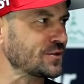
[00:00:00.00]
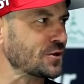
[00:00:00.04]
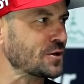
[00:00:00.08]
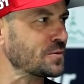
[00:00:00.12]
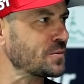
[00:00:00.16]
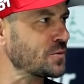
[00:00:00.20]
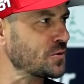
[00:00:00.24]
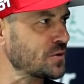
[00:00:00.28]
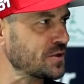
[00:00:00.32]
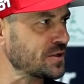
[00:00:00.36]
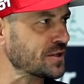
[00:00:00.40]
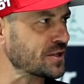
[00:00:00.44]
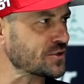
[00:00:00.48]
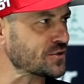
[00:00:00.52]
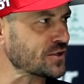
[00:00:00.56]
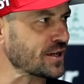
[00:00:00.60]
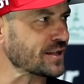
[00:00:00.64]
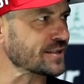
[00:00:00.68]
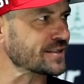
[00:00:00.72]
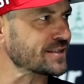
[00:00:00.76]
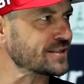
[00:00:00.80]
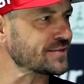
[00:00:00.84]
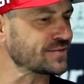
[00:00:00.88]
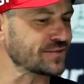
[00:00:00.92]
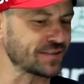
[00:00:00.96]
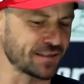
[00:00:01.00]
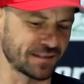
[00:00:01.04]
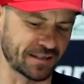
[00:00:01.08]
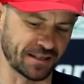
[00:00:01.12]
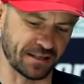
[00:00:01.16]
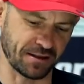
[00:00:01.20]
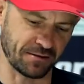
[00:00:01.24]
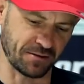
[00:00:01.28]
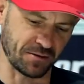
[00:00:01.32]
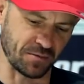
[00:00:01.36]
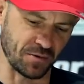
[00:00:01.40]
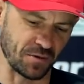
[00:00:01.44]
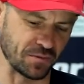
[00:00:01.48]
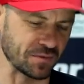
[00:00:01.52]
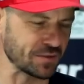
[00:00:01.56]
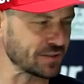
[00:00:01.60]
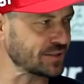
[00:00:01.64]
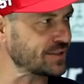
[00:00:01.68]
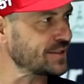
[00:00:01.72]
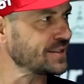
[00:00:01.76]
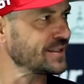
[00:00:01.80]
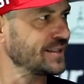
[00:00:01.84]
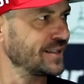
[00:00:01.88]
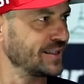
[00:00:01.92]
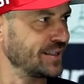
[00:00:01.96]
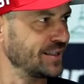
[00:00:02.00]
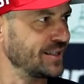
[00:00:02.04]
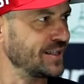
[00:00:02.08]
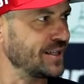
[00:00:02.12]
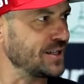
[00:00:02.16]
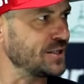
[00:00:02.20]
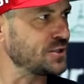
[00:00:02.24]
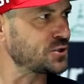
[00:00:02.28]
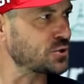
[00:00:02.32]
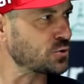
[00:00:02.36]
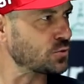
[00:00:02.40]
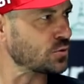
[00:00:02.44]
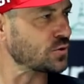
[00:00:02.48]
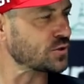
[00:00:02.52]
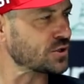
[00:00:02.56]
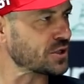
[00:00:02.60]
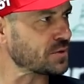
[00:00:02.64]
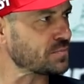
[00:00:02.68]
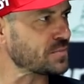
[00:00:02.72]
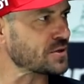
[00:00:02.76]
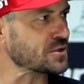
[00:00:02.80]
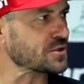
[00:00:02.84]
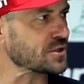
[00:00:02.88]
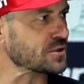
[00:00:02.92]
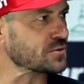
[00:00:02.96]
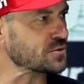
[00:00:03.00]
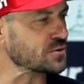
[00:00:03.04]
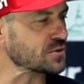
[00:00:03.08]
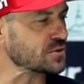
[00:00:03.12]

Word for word: Trochę były inne czasy, wtedy na ten moment liczyły się pierwsze